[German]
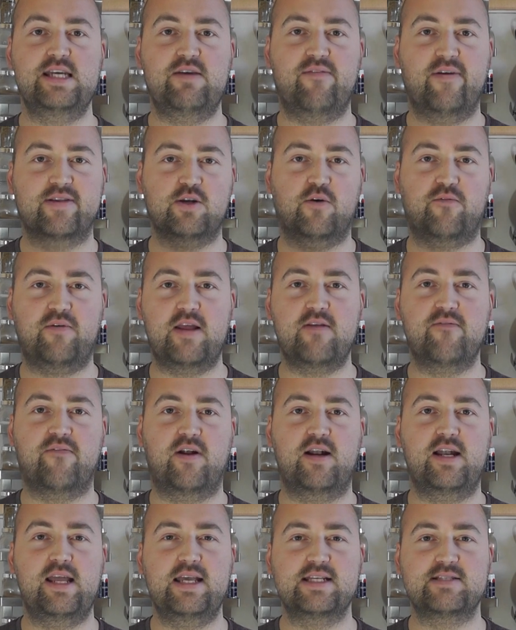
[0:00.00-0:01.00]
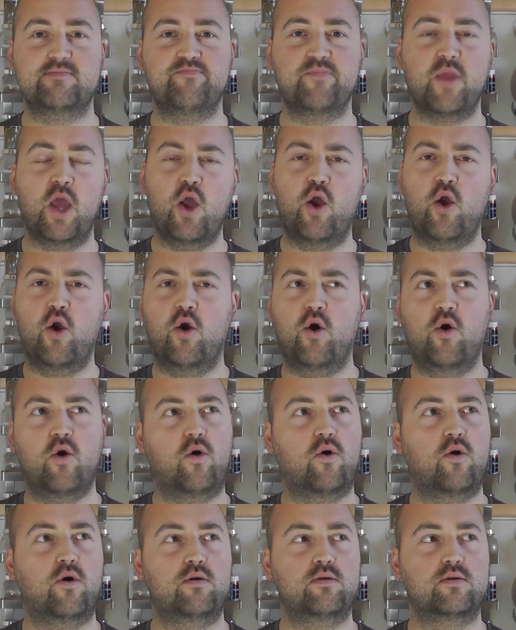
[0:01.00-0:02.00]
Ich werde es auf jeden Fall lesen.
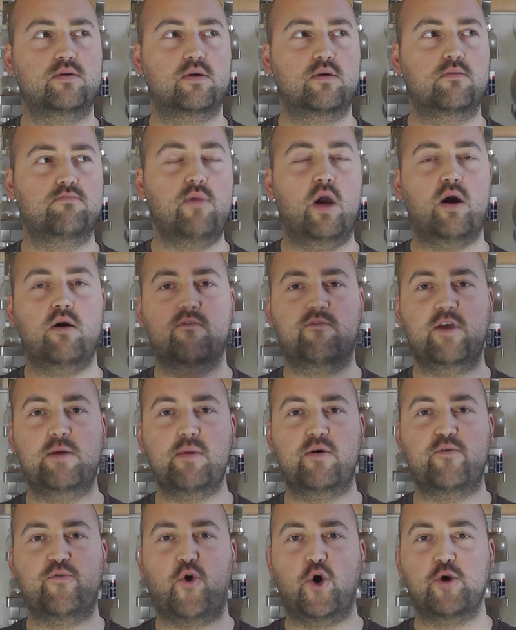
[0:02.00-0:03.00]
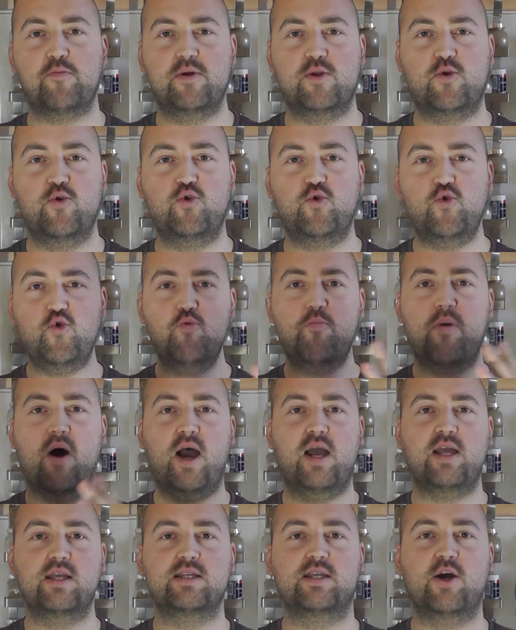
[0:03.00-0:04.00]
Und ähm, ja, wie immer freue ich mich natürlich über
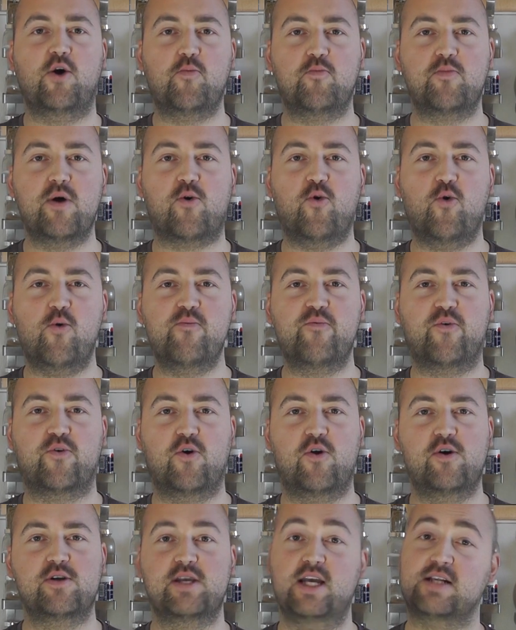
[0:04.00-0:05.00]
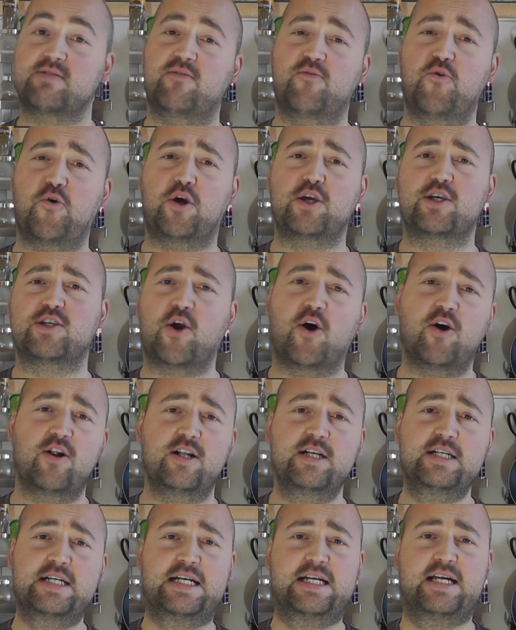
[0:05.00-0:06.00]
einen Daumen nach oben von euch. Das wäre wirklich
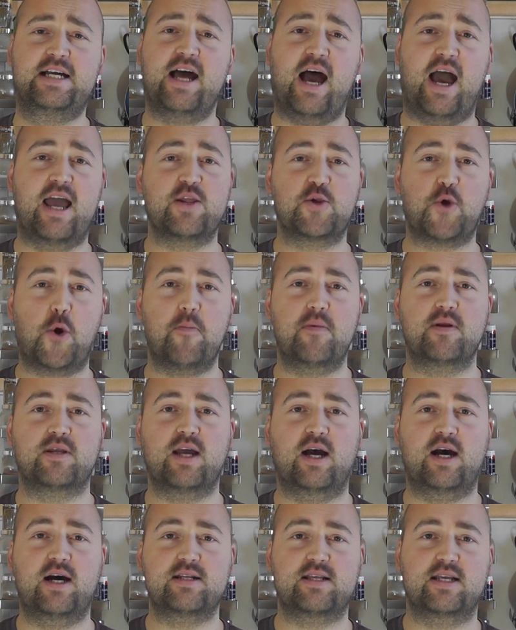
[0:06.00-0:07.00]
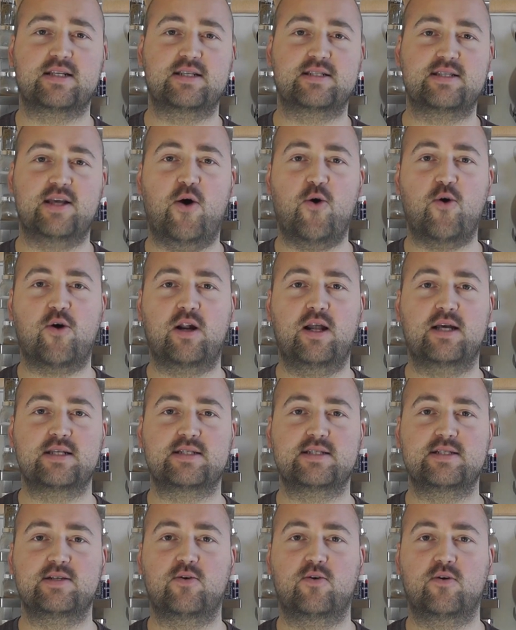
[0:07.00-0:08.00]
toll. Ein Kommentar, das ist auch
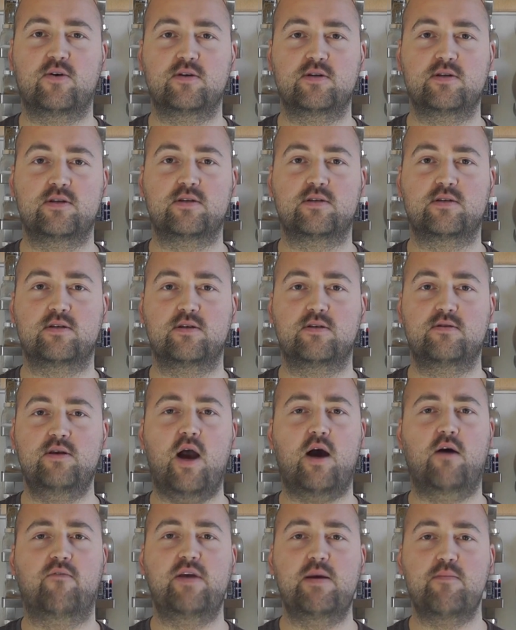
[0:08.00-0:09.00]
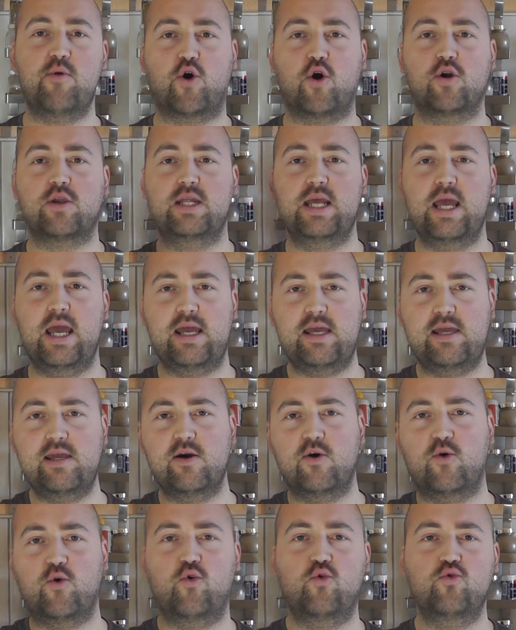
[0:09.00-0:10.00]
klasse. Und äh, ja, wie immer könnt ihr
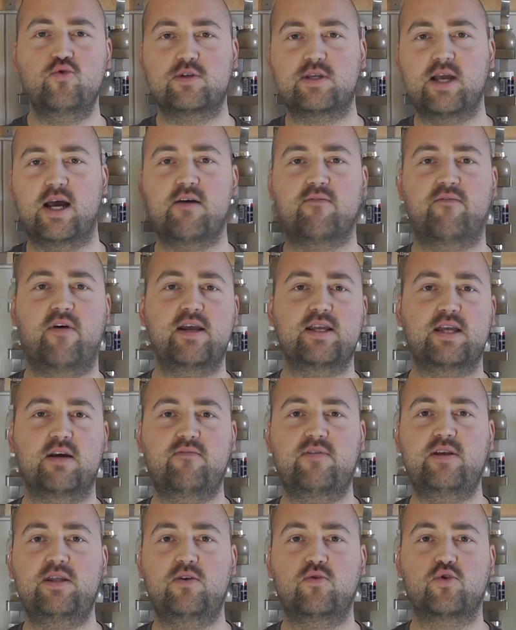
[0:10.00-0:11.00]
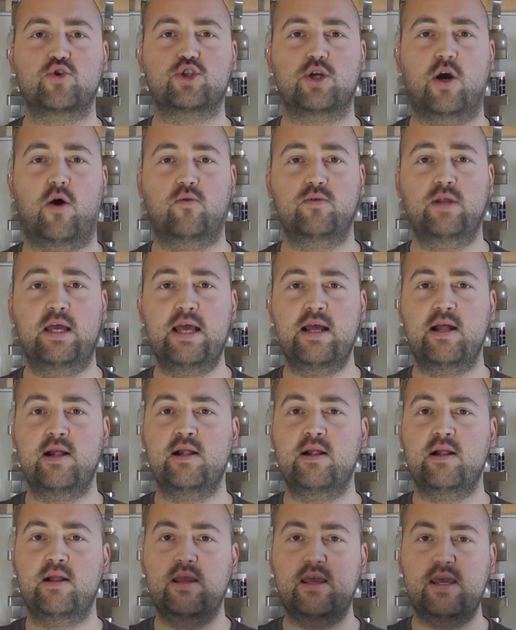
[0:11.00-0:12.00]
hier und da weiter Videos schauen.
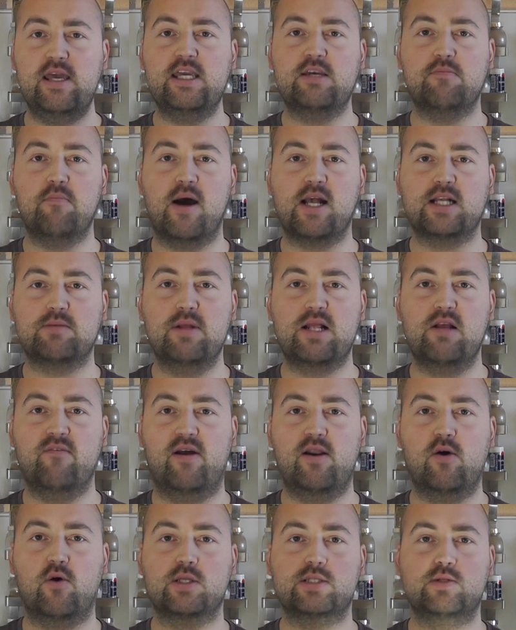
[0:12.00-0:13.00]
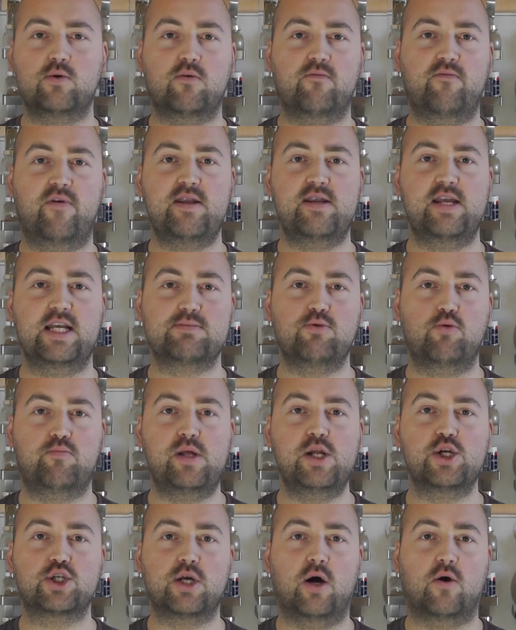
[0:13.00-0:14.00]
Ich mache es mittlerweile auch so, wenn ihr es
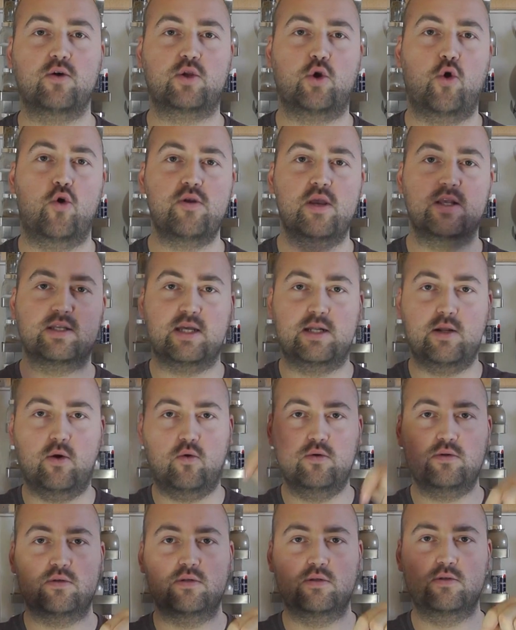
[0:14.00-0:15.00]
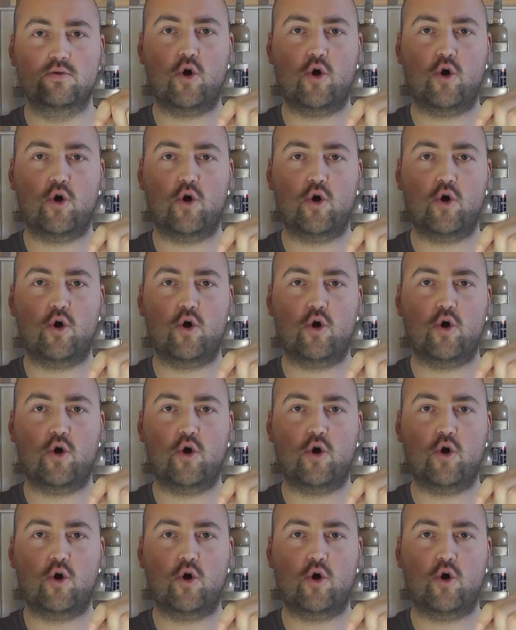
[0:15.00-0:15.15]
mobil schaut, könnt ihr es dann unten